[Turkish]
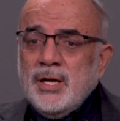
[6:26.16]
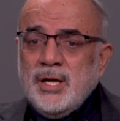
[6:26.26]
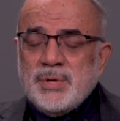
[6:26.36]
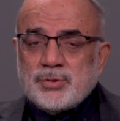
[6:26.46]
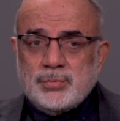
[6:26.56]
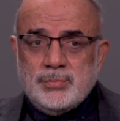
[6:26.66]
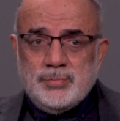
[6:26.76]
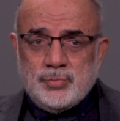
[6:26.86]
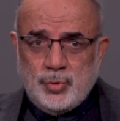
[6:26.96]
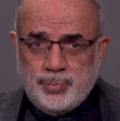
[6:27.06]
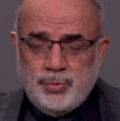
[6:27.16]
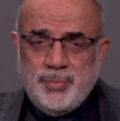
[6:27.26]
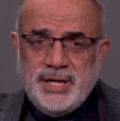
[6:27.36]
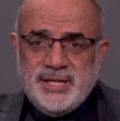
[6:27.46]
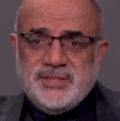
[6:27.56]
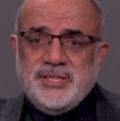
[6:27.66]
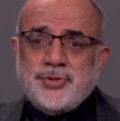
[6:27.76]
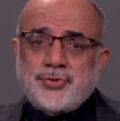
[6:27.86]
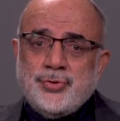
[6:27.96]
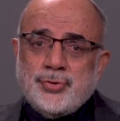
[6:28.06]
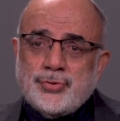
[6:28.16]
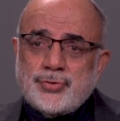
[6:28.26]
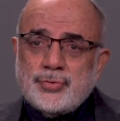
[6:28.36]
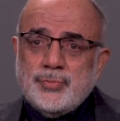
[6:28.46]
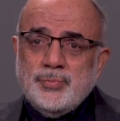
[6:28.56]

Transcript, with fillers: Ama toplum hayatı yaşıyoruz.